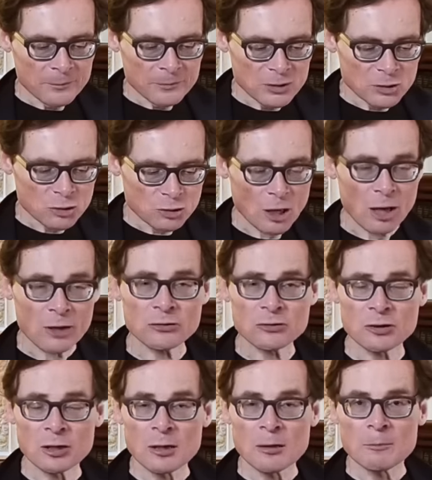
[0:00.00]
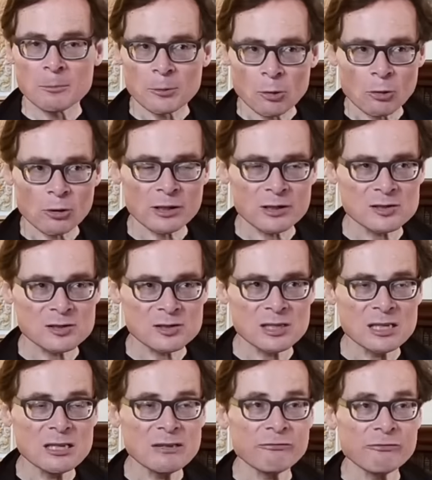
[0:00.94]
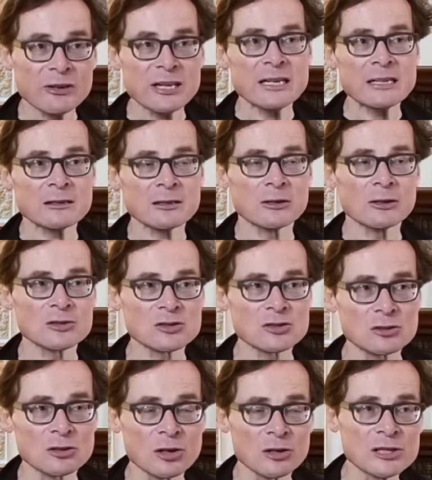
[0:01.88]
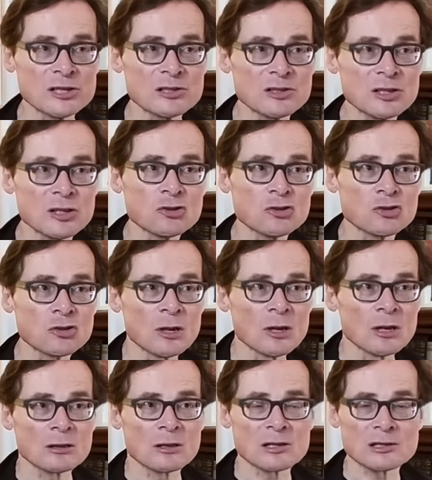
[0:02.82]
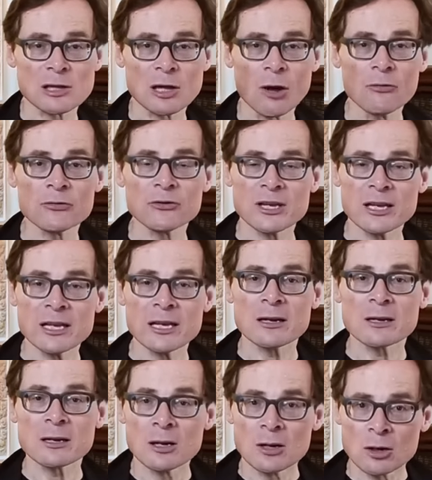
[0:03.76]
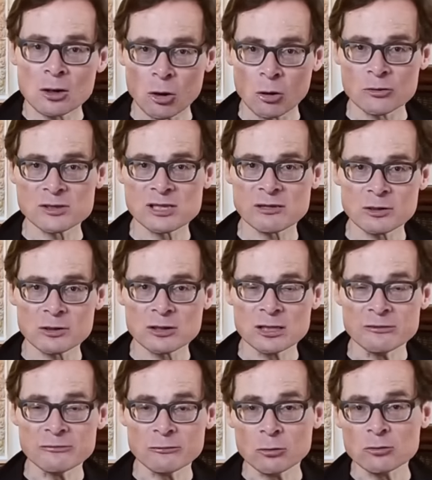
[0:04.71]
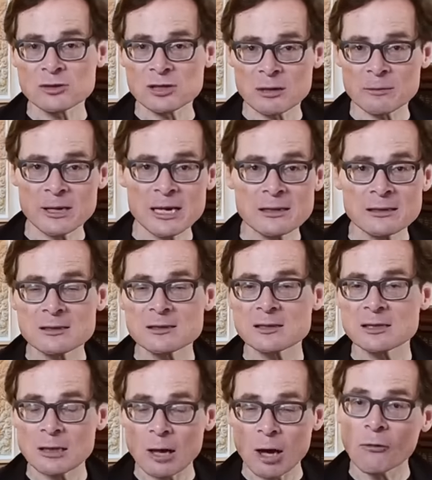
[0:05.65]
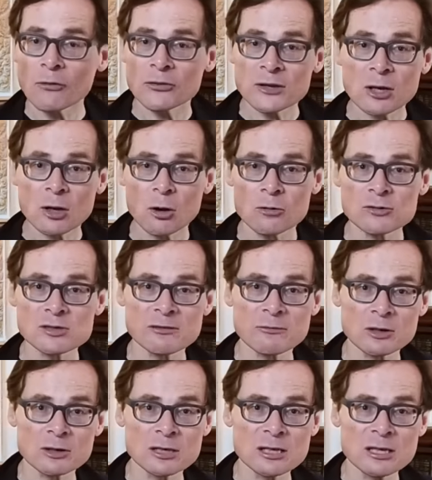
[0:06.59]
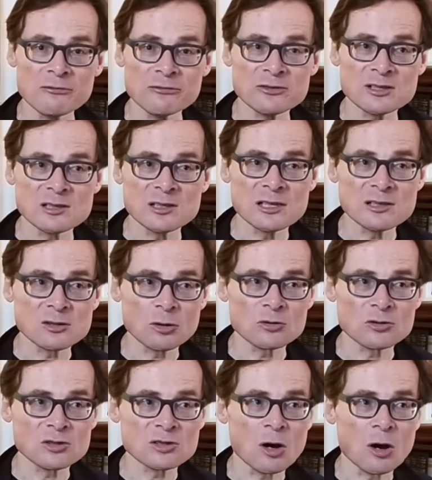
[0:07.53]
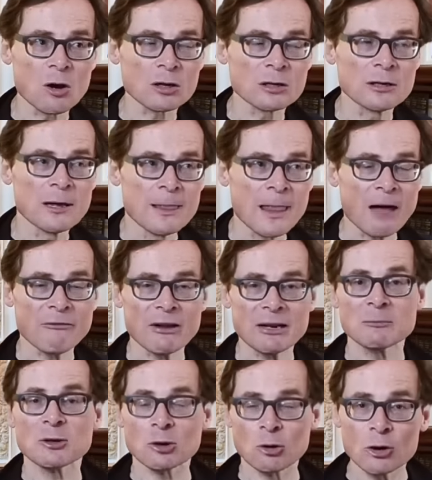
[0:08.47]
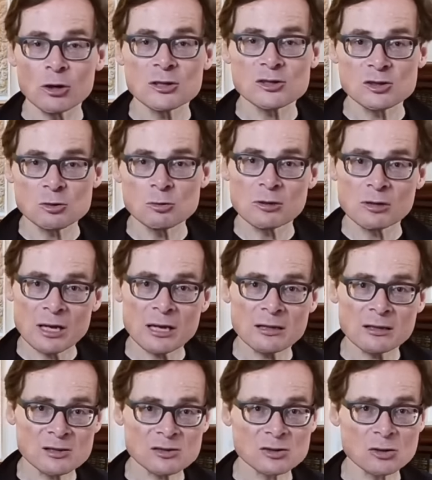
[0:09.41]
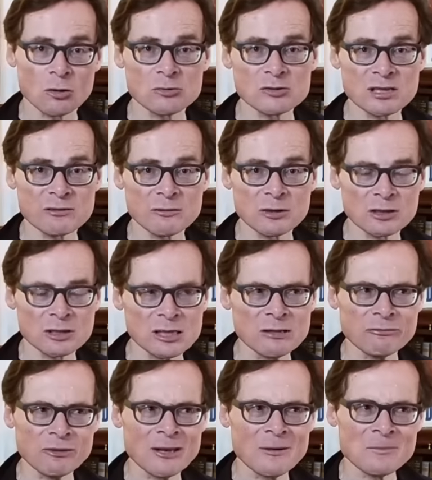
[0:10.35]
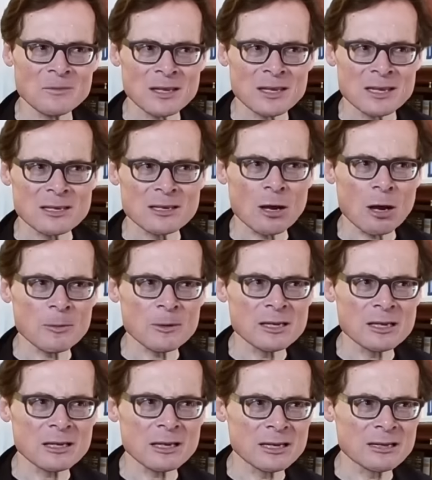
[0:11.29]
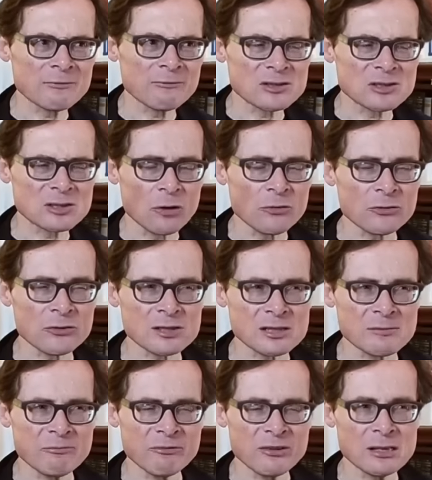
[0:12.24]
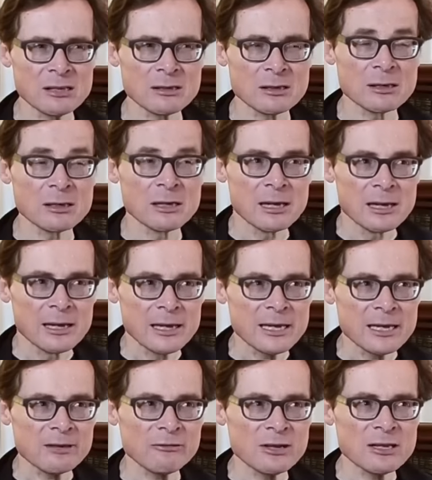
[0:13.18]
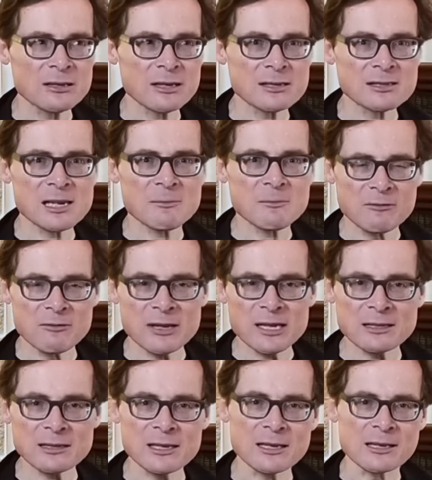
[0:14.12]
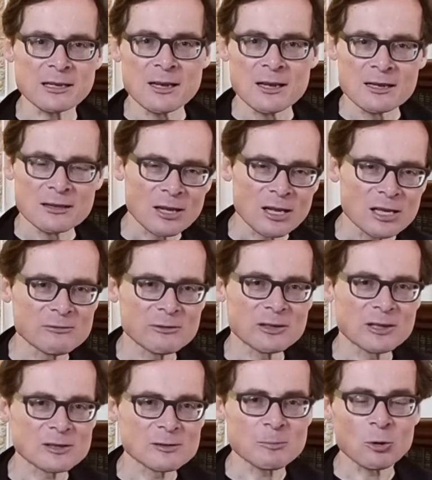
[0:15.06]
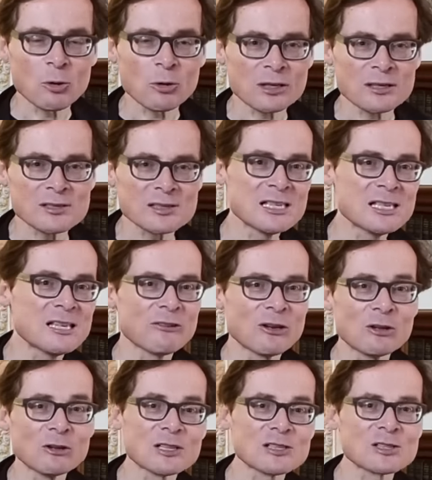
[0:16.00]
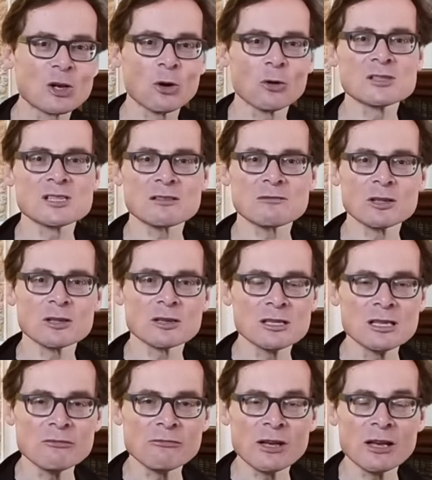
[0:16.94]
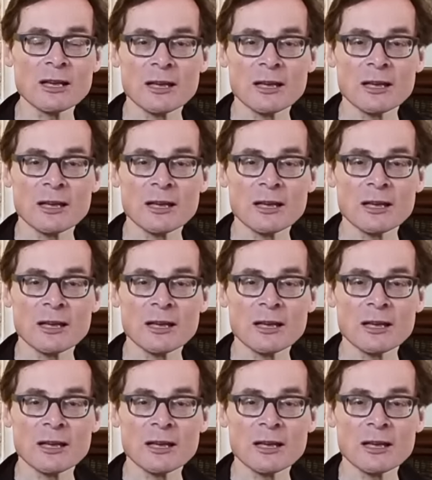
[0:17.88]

Die Stadt progressiv, internationalistisch, das Land eher konservativ. Unsere Medien sind antikonservativ, sie sind sozusagen auf einem Kreuzzug gegen das Konservative. Ich habe hier ein etwas anderes Empfinden. Ich finde es eben wichtig, dass wir das progressive und das konservative